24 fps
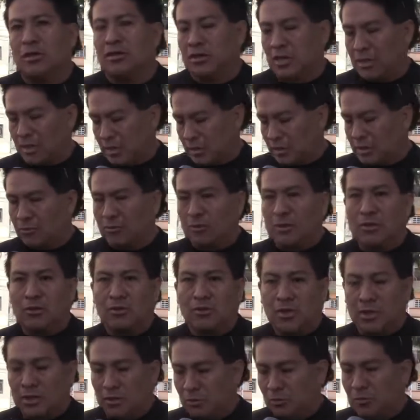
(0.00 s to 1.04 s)
tienen viviendo
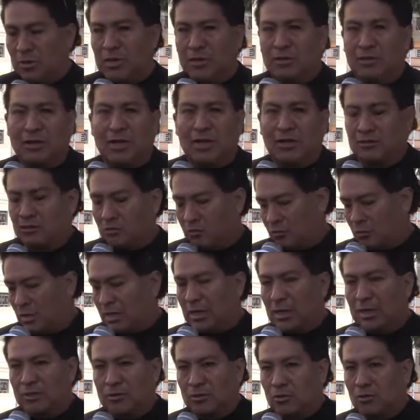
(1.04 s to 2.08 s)
del 2013 o
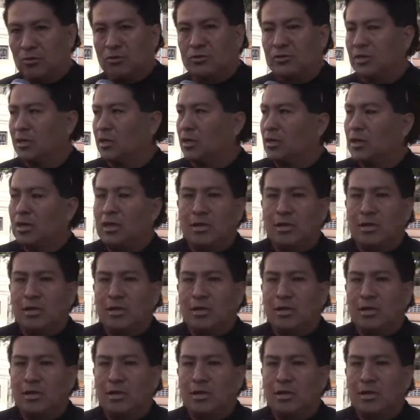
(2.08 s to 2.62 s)
2014,